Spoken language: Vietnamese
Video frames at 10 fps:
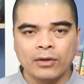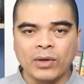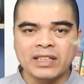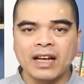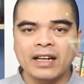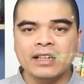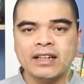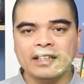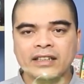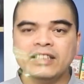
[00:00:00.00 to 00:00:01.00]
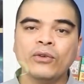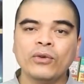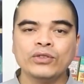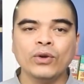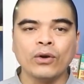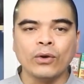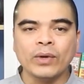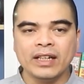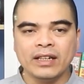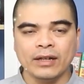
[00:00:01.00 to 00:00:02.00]
Ngoài ra hiện nay thì nhiều ngôi chùa có
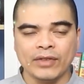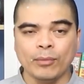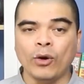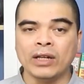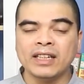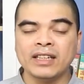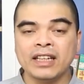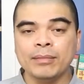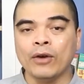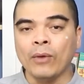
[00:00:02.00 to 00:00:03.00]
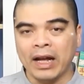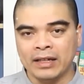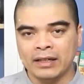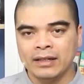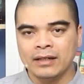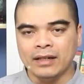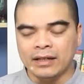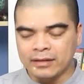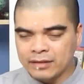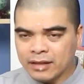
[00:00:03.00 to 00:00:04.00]
quy định là phải bỏ giày dép ở ngoài
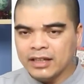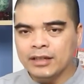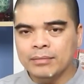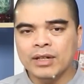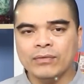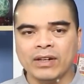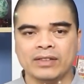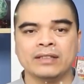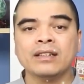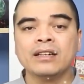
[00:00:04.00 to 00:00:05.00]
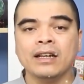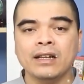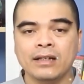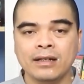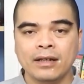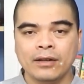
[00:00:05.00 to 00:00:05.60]
để trước khi bước vào để dâng lễ.